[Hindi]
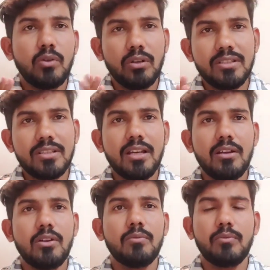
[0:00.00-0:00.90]
कौन सा
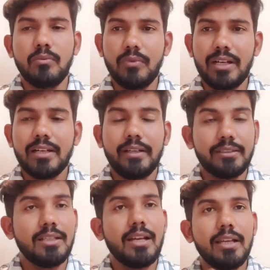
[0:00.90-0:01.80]
वर्क
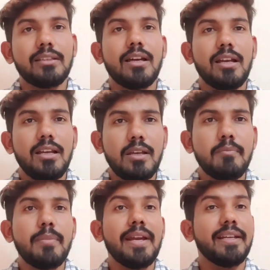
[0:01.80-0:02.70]
अच्छा रहता है
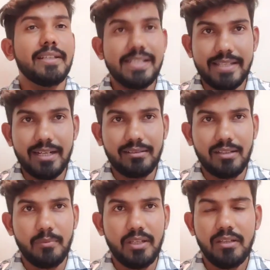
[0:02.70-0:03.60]
बैंकिंग
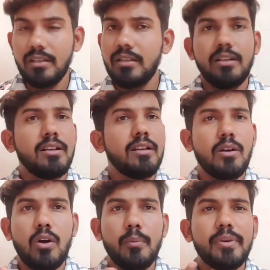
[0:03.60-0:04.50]
सेक्टर में
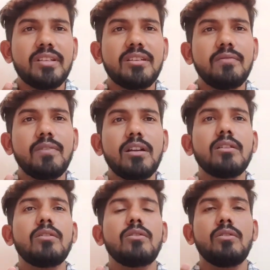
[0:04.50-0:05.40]
ऑपरेशन
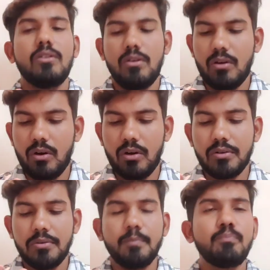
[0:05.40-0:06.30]
वर्क
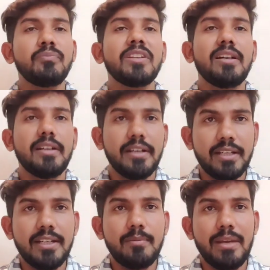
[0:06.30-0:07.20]
और
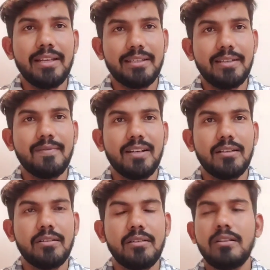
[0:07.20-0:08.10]
रिटेल बैंकिंग
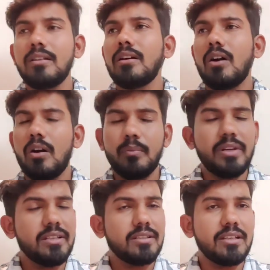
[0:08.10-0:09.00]
वर्क
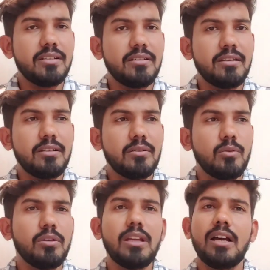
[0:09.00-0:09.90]
ऑपरेशन
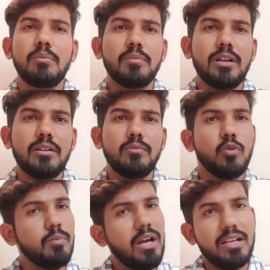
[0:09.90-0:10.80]
हो गया आपका
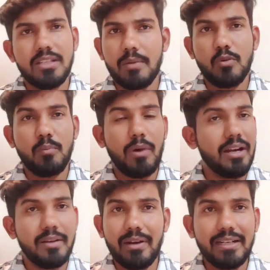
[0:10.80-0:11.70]
वो मैं आज आपको
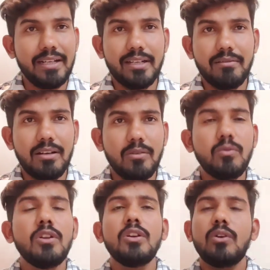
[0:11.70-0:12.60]
पार्ट डिवाइड करने वाला
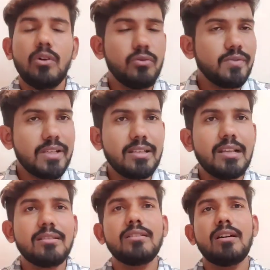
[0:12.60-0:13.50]
हूँ और उसके
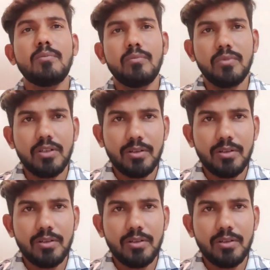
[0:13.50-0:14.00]
साथ साथ हम